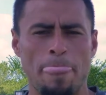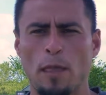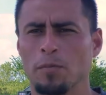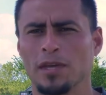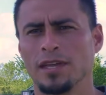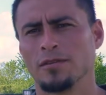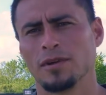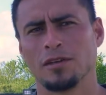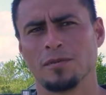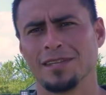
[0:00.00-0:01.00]
no puede el
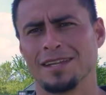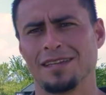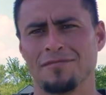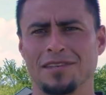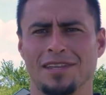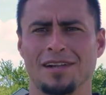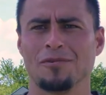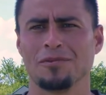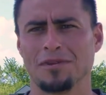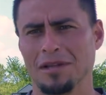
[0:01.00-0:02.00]
jugador venir a defender a
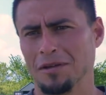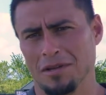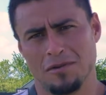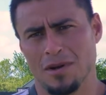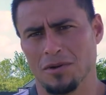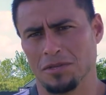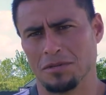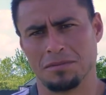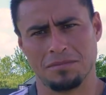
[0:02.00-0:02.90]
uno o a otro.